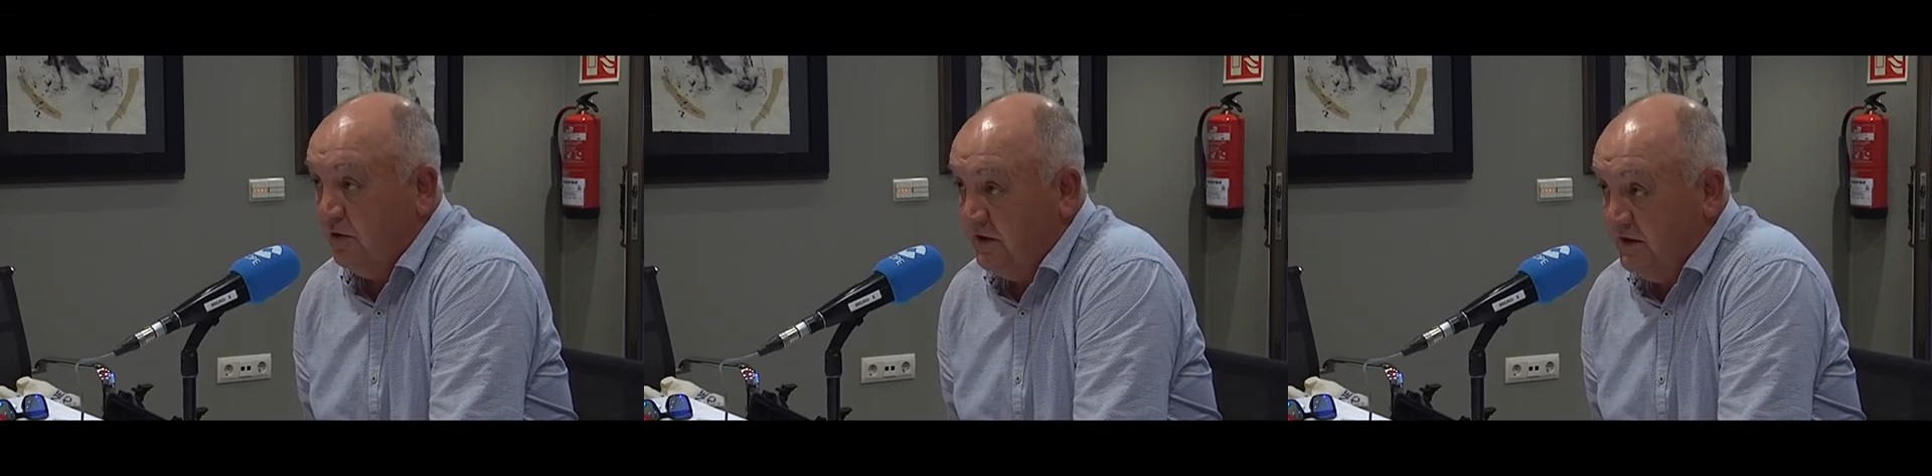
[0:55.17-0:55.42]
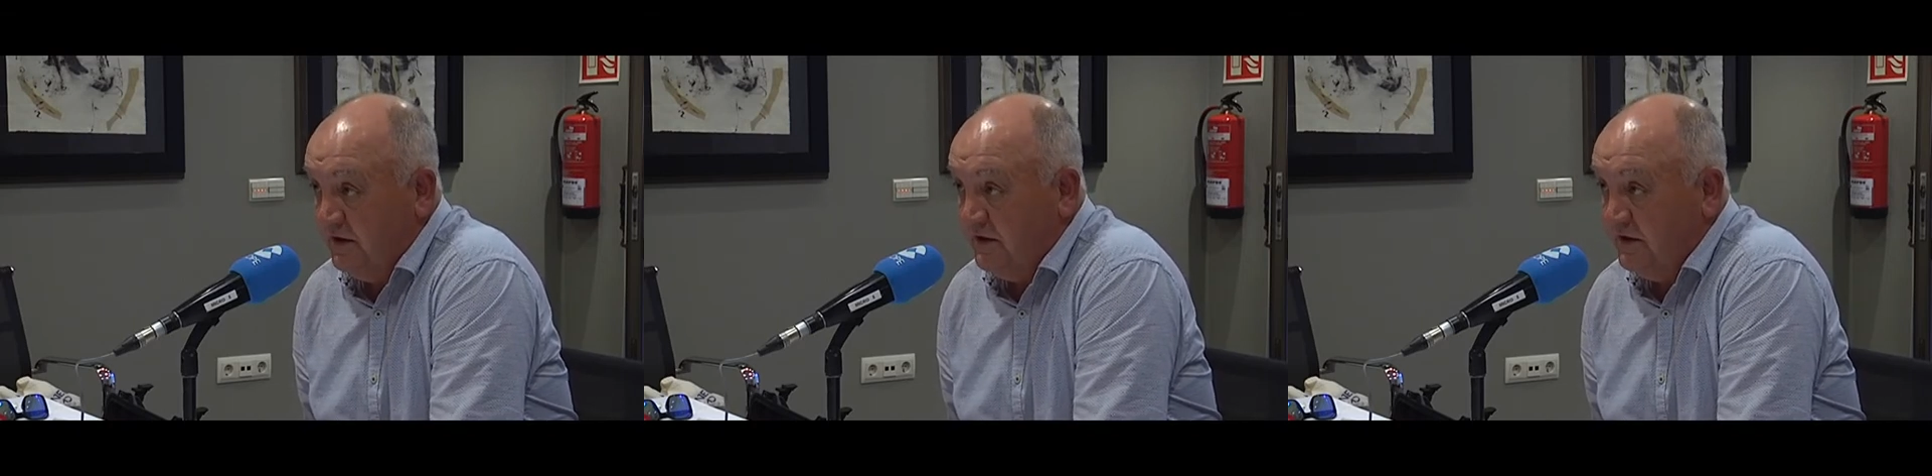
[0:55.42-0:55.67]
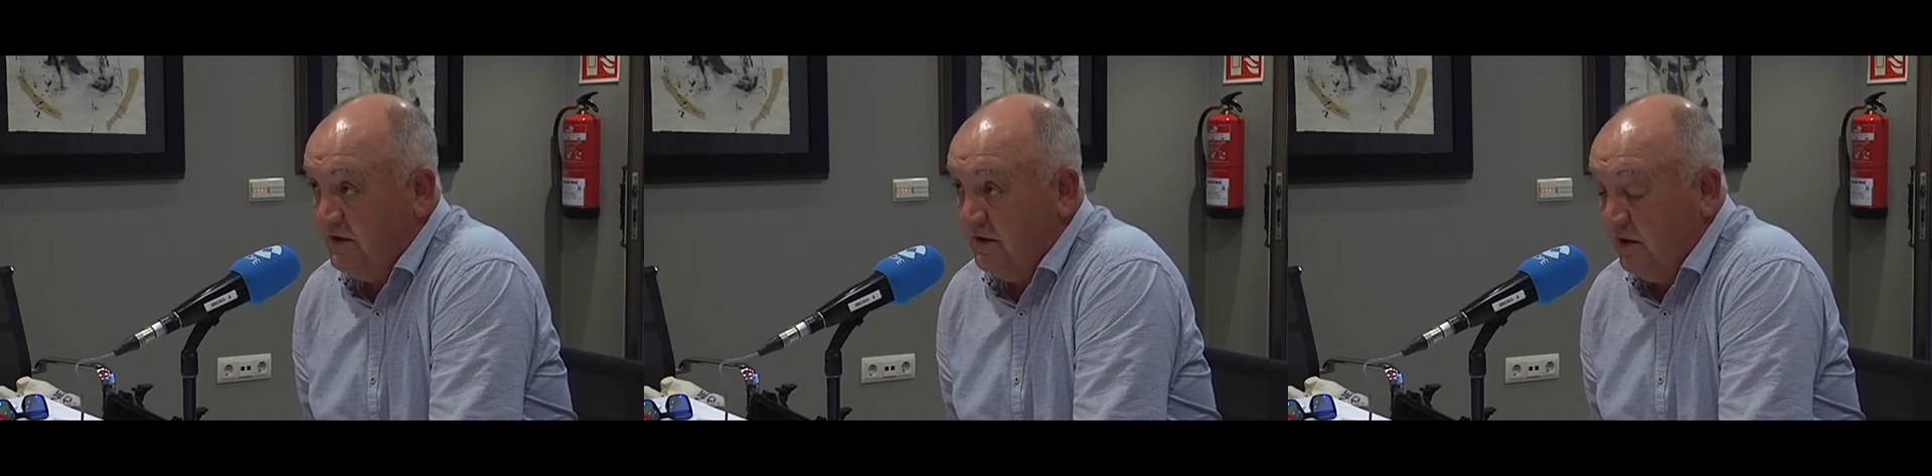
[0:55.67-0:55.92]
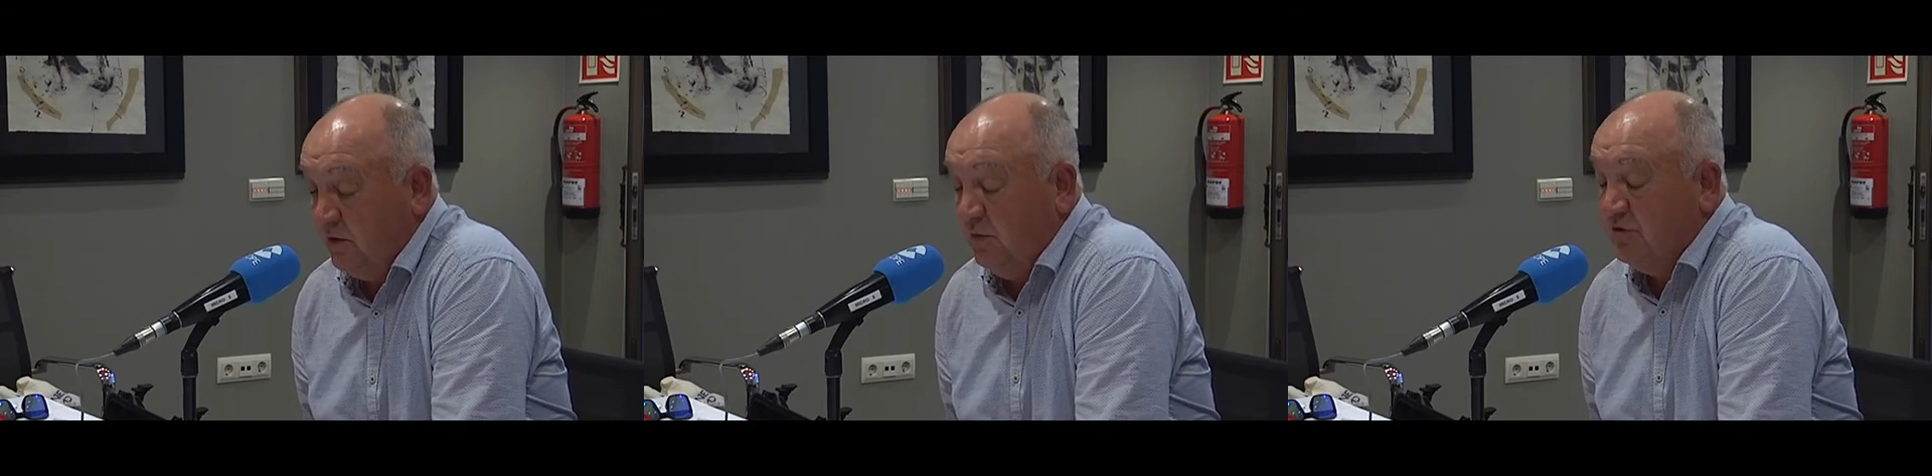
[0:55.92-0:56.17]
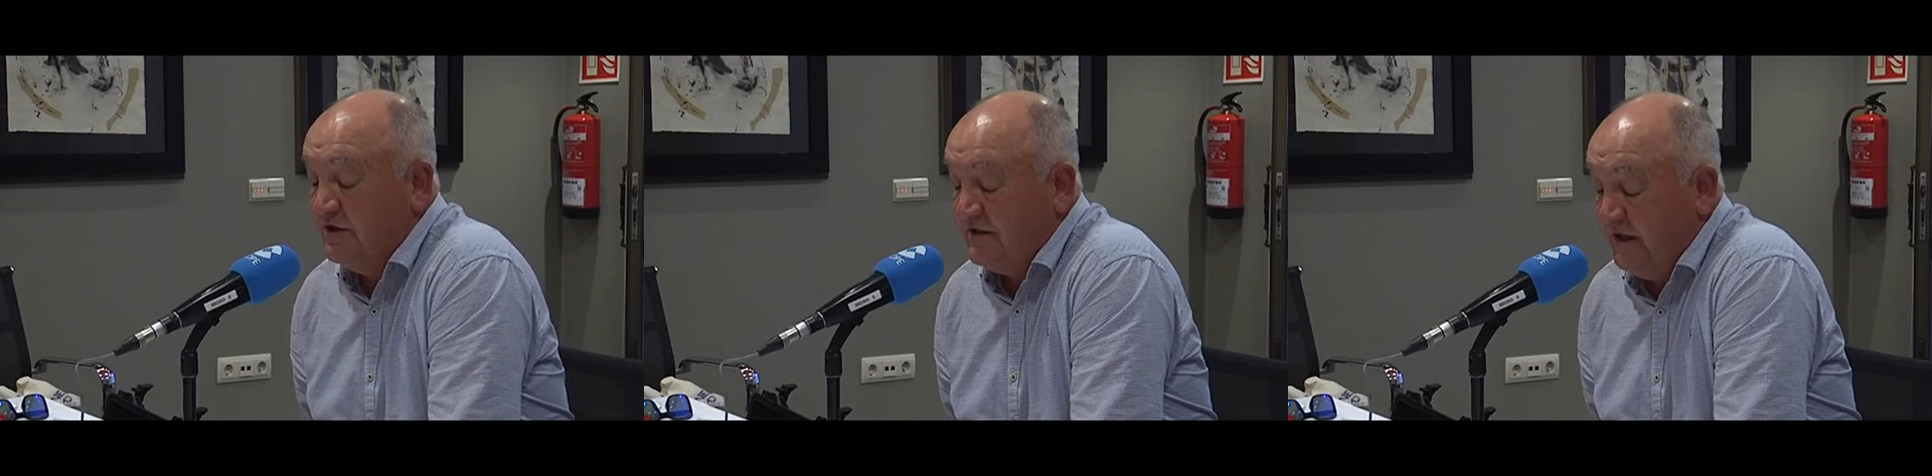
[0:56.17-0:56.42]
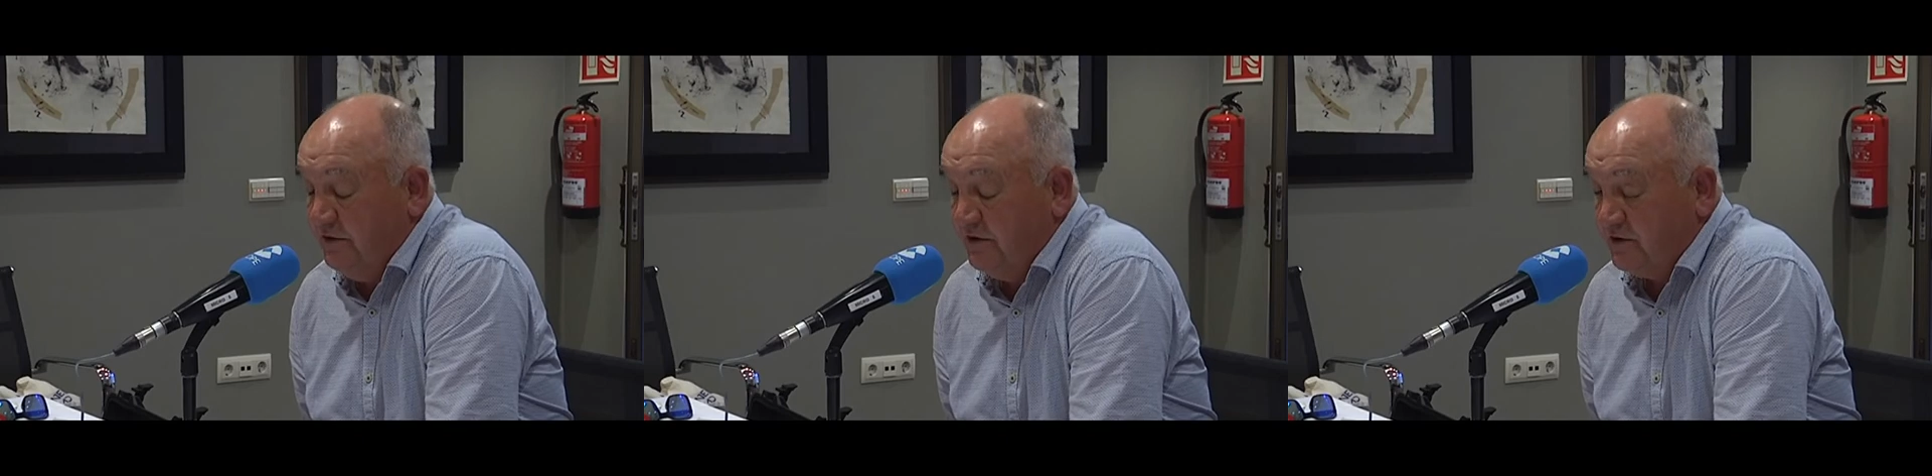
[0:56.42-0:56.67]
lo que, cómo están
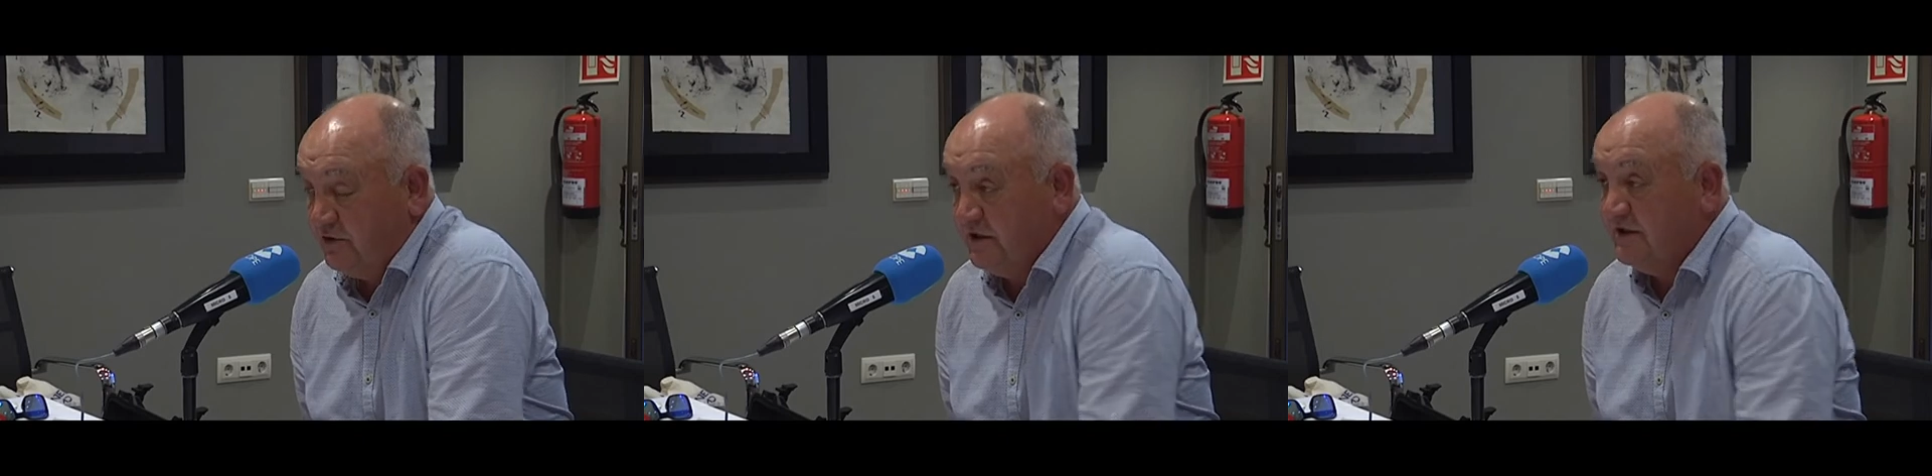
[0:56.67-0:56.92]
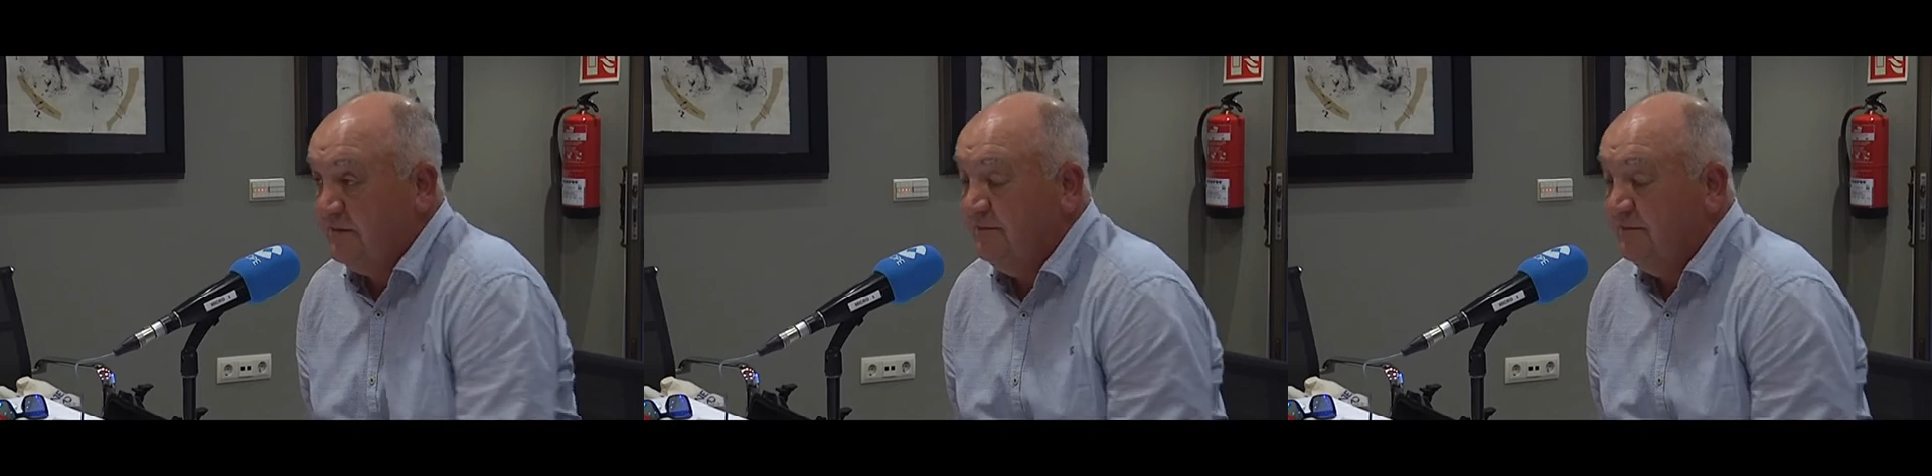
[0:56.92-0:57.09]
saliendo las cosas.